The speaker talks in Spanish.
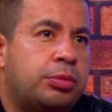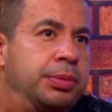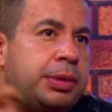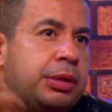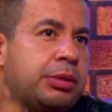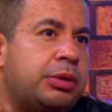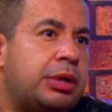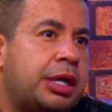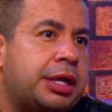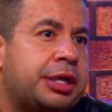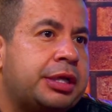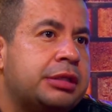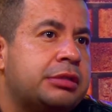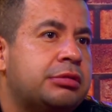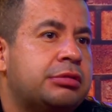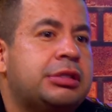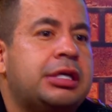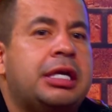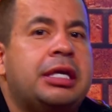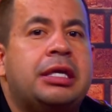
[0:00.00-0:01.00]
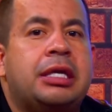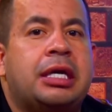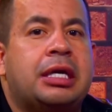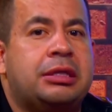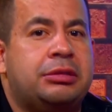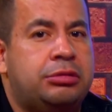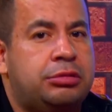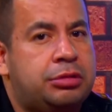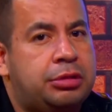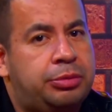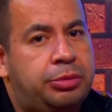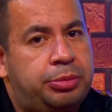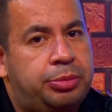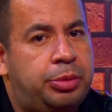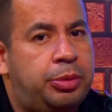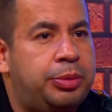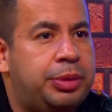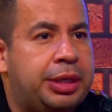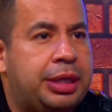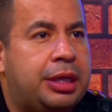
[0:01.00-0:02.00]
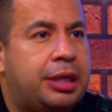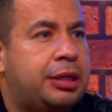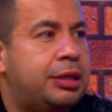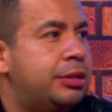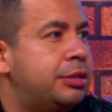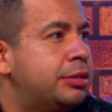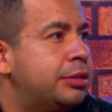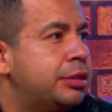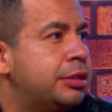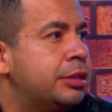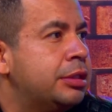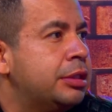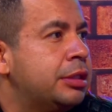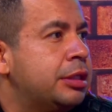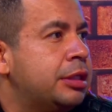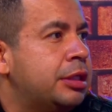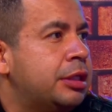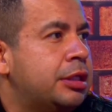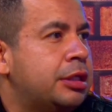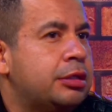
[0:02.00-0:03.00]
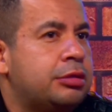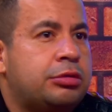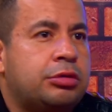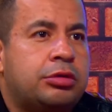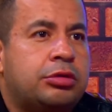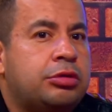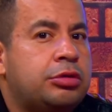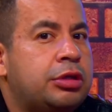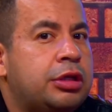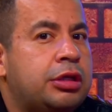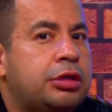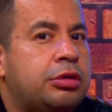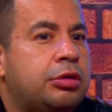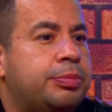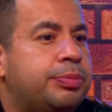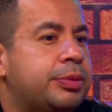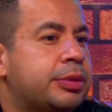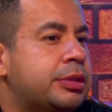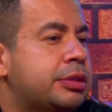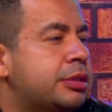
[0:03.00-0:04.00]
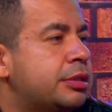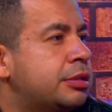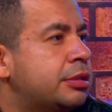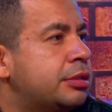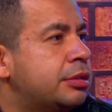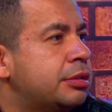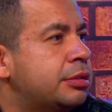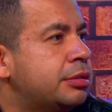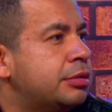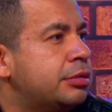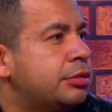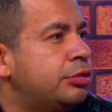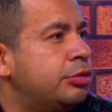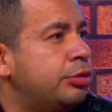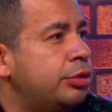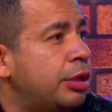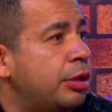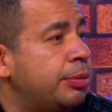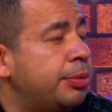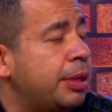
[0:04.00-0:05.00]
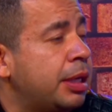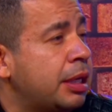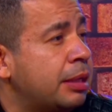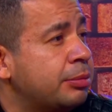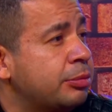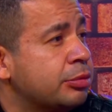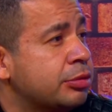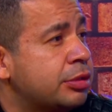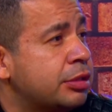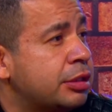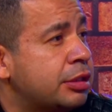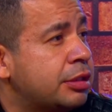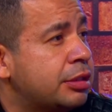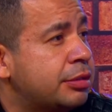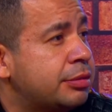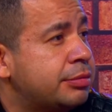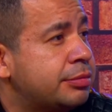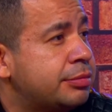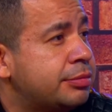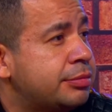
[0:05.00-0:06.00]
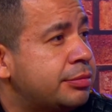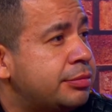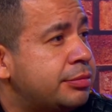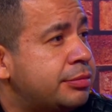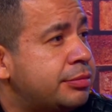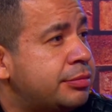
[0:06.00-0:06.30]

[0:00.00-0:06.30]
el video a las redes sociales, Y la canción se volvió viral. Entonces yo dije, no, pues yo voy a volver a la música. O sea que por